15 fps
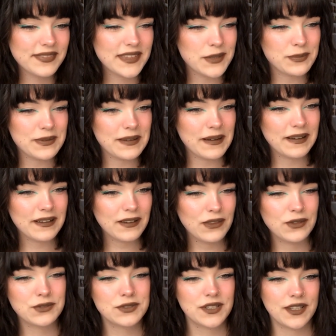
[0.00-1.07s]
TBR
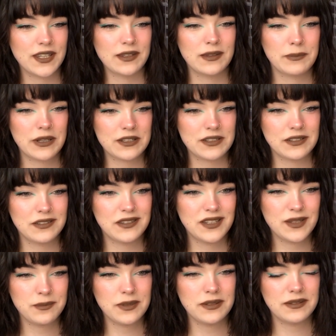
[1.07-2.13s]
to już takie bardziej
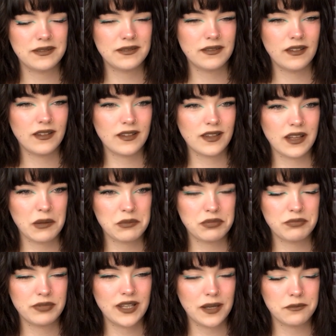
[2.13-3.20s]
TBD
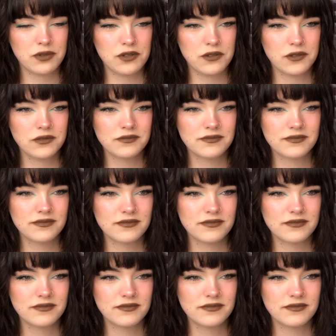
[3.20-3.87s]
w